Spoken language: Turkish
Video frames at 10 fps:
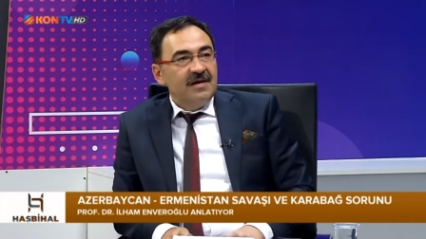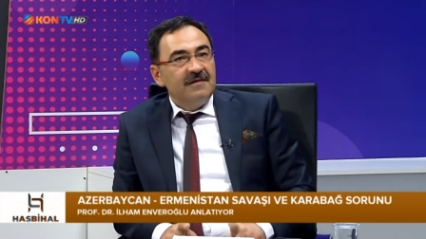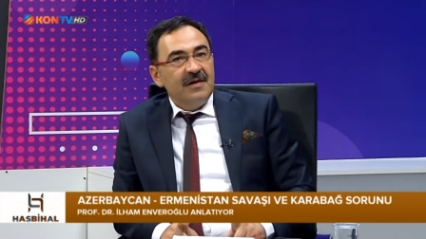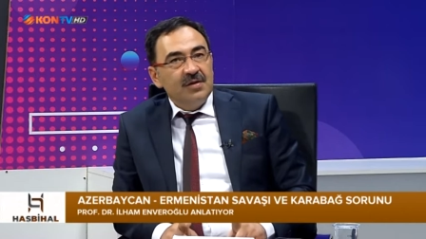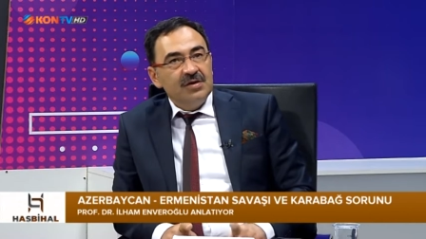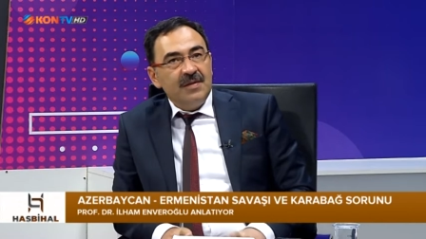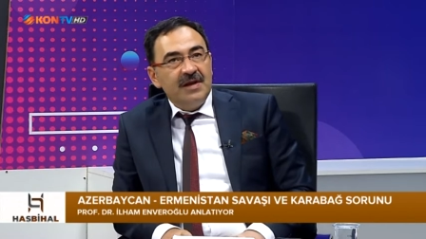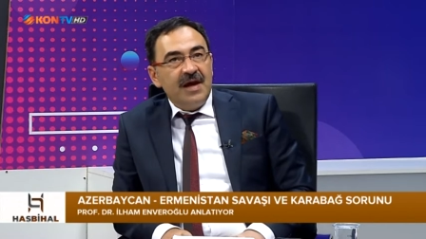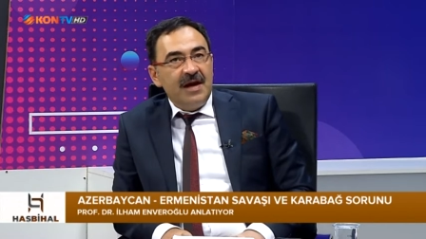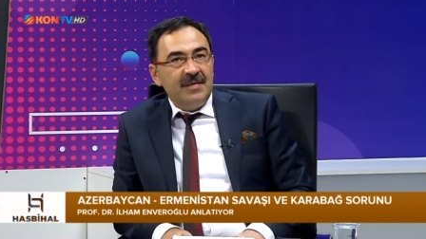Ve o zaman
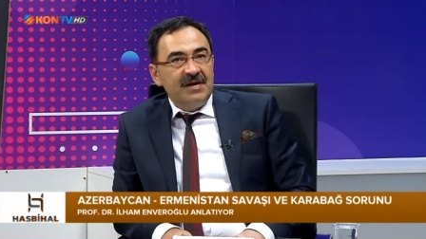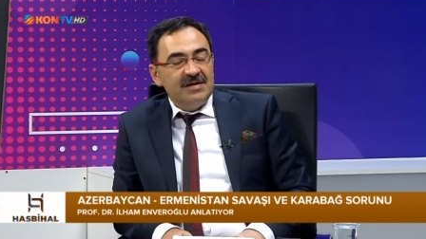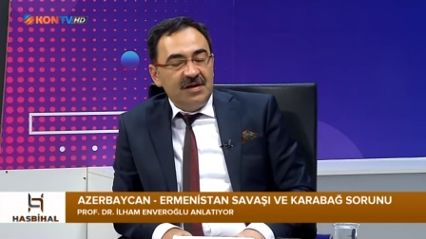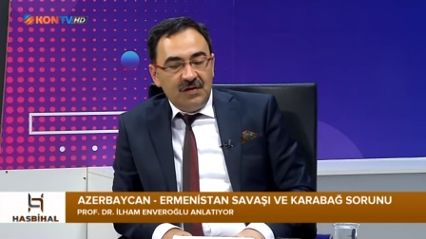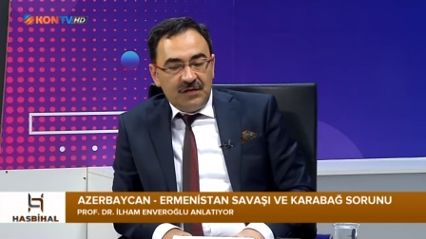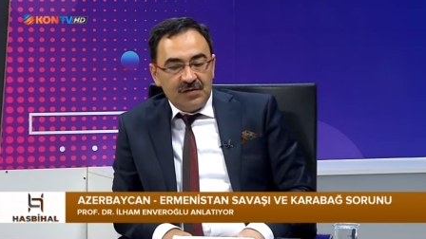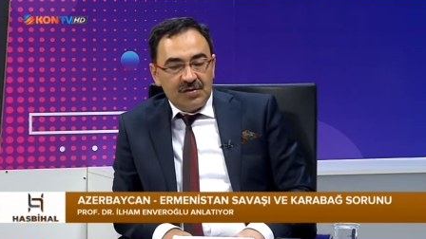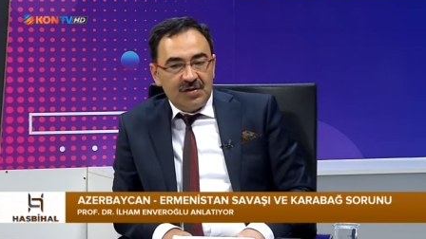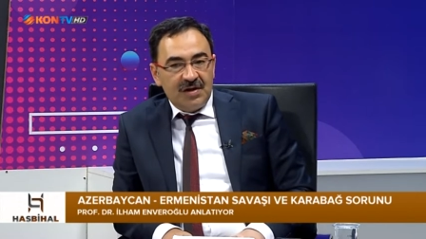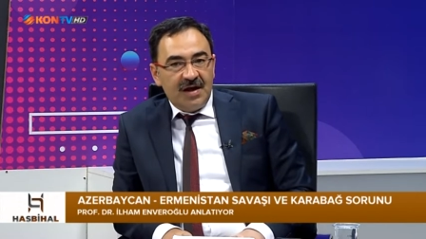Ermenistan
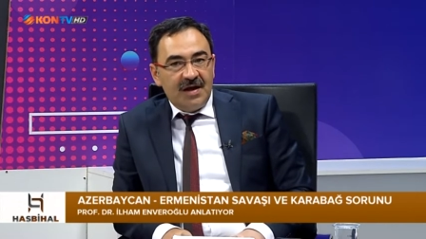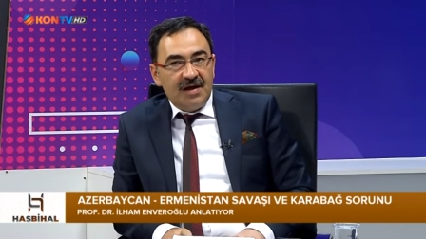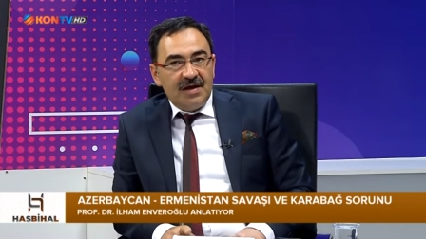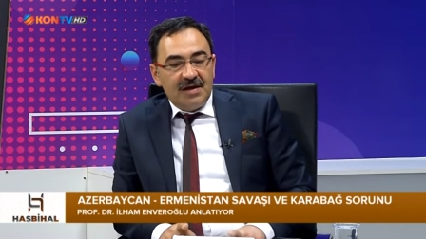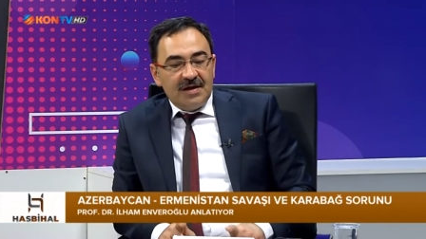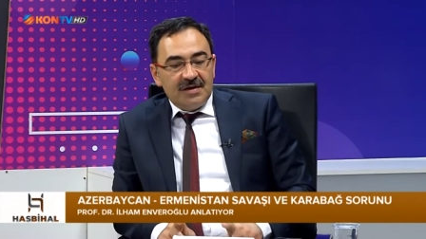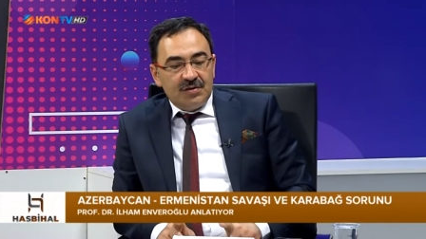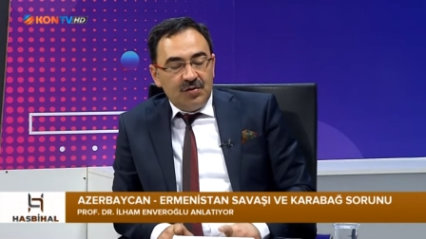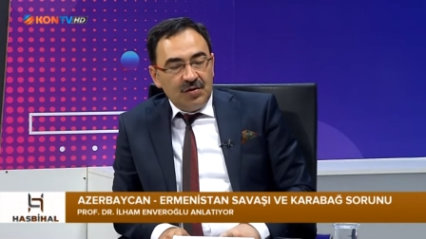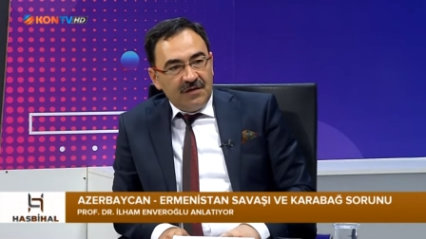nüfusunda
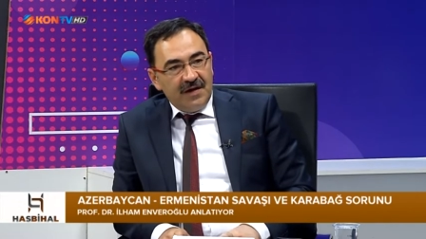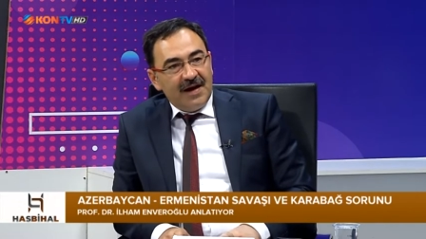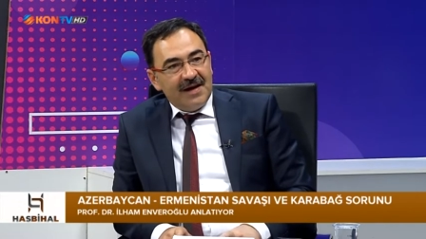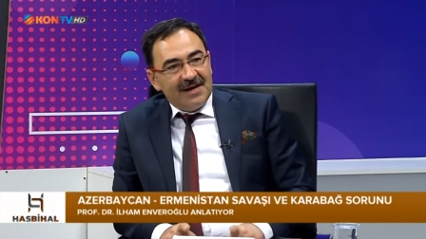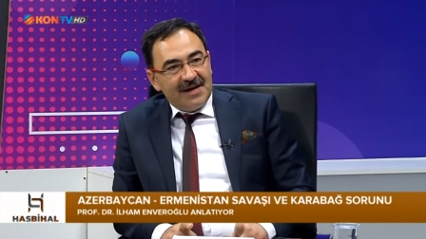Türk ve